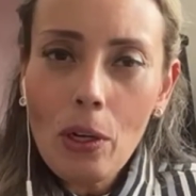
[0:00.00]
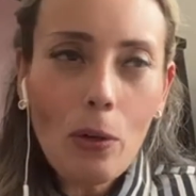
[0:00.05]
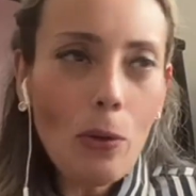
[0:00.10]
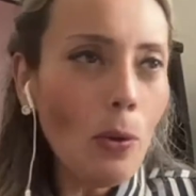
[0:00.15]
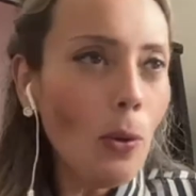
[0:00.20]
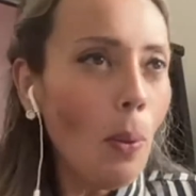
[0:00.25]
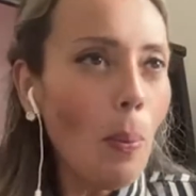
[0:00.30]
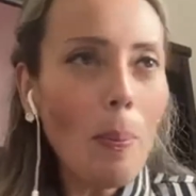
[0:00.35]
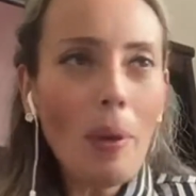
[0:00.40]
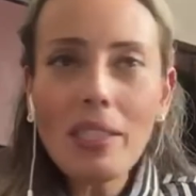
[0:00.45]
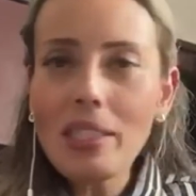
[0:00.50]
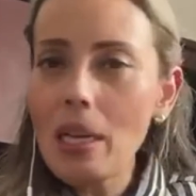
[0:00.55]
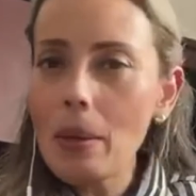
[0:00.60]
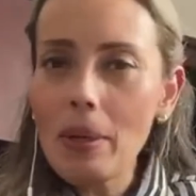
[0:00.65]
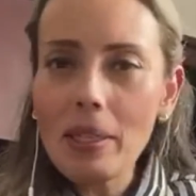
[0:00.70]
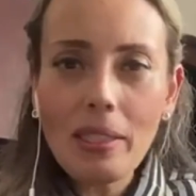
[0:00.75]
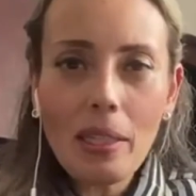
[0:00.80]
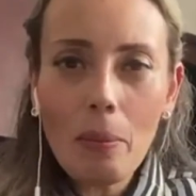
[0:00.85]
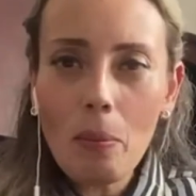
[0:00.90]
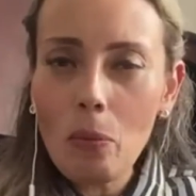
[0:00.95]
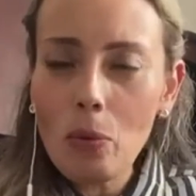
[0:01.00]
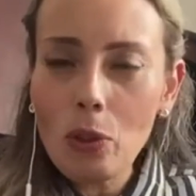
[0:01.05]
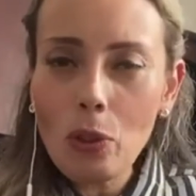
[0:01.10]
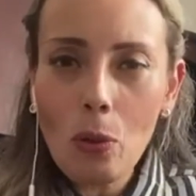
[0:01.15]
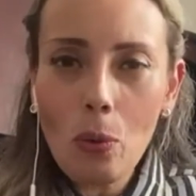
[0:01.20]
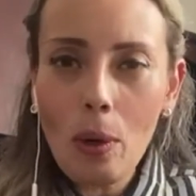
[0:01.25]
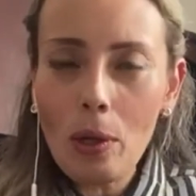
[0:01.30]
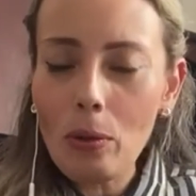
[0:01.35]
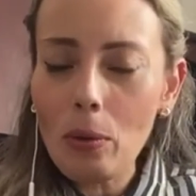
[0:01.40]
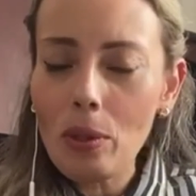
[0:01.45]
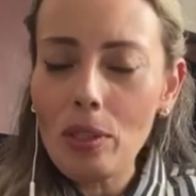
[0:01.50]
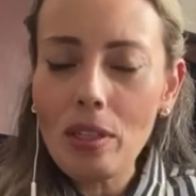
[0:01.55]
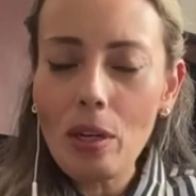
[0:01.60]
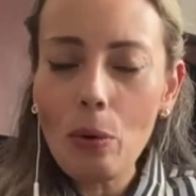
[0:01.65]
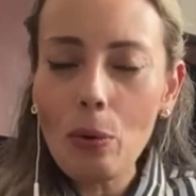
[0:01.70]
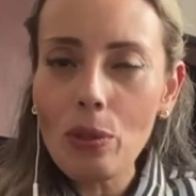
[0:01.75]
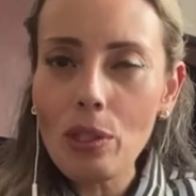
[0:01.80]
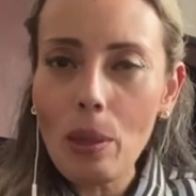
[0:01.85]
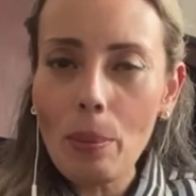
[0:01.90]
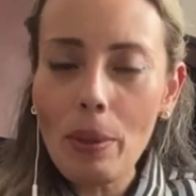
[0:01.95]
No pasaba hace mucho cuando hace
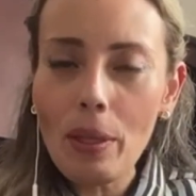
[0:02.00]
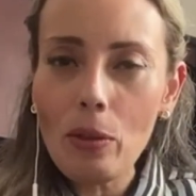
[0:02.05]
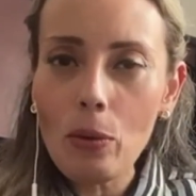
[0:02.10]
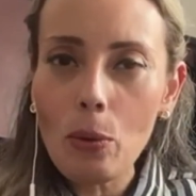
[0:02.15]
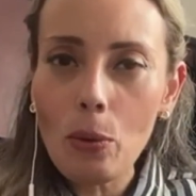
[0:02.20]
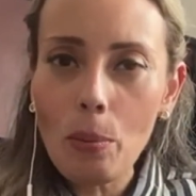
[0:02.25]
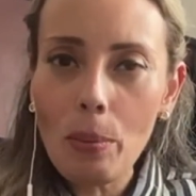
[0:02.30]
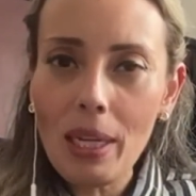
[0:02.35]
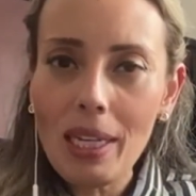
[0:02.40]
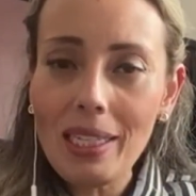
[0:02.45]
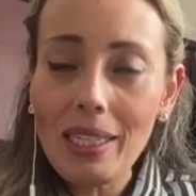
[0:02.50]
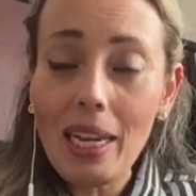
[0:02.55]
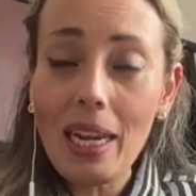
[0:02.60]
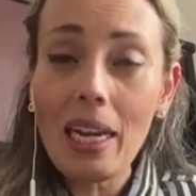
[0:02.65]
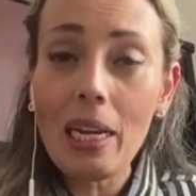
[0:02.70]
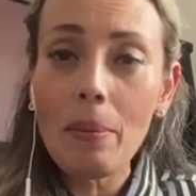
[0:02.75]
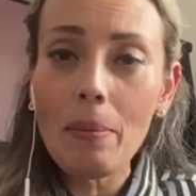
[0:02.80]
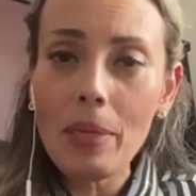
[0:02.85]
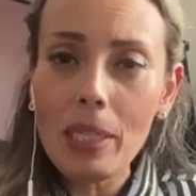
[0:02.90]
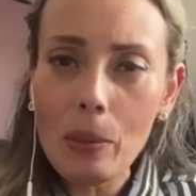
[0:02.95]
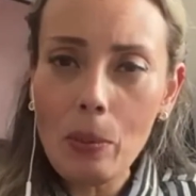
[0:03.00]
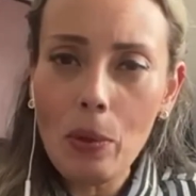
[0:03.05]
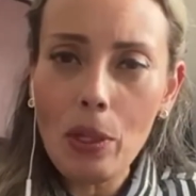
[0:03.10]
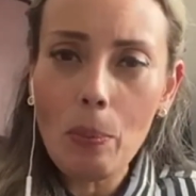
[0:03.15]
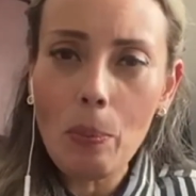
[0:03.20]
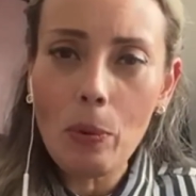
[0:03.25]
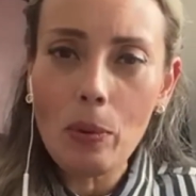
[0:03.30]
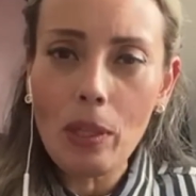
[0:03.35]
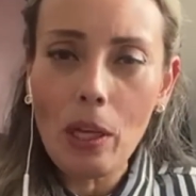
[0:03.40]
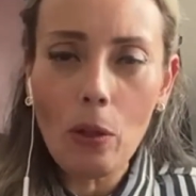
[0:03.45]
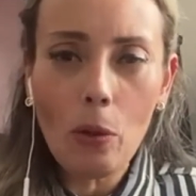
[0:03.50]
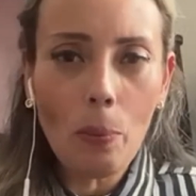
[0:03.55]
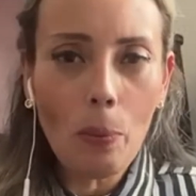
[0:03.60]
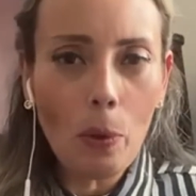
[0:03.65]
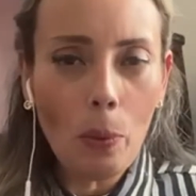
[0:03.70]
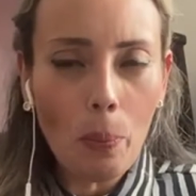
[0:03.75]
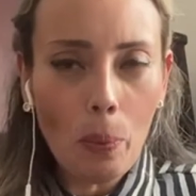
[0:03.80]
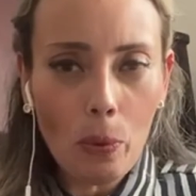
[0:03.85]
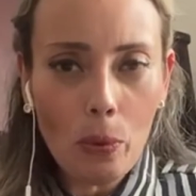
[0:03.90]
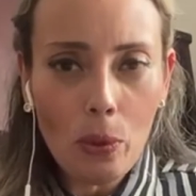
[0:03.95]
justamente un mes el mismo diputado
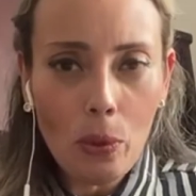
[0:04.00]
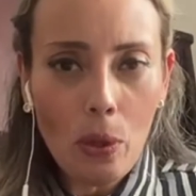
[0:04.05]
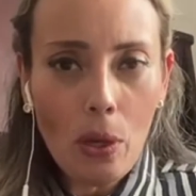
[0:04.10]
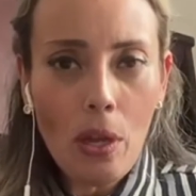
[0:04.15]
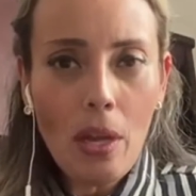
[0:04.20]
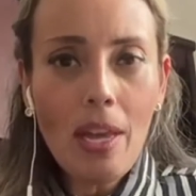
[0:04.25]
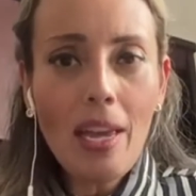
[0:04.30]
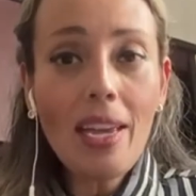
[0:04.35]
propuso